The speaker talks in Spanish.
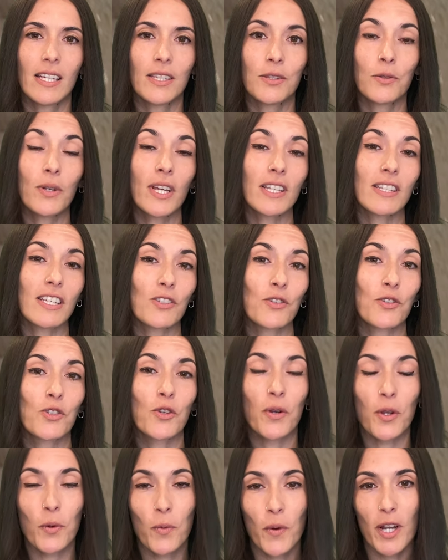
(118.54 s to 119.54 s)
Durante su
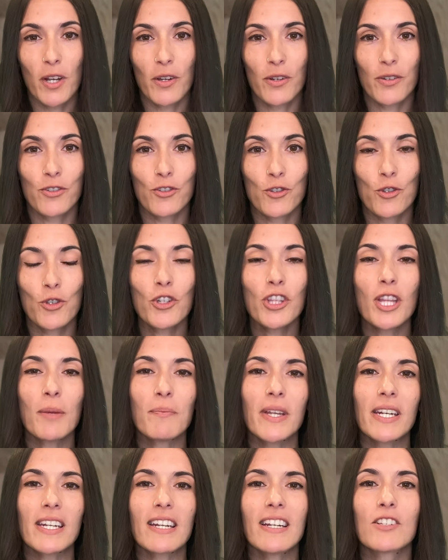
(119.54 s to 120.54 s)
sobrevuelo, Juno
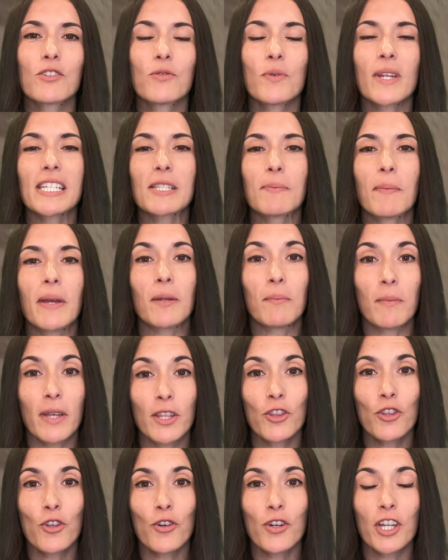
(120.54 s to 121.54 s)
también realizó un
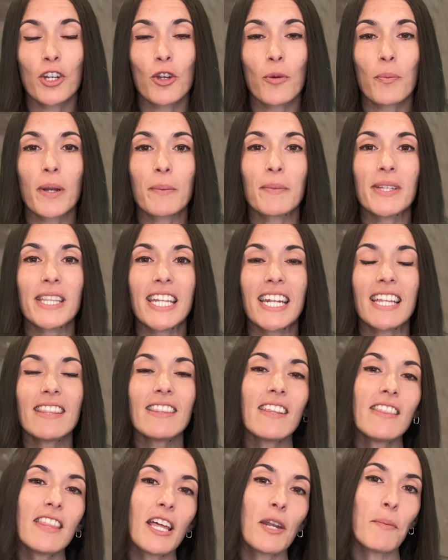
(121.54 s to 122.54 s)
experimento que nos permitirá
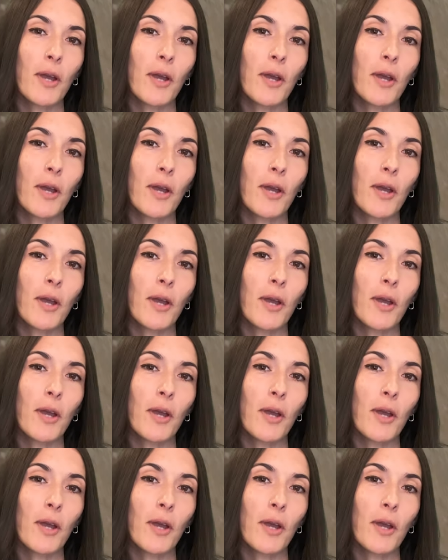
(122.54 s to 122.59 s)
entender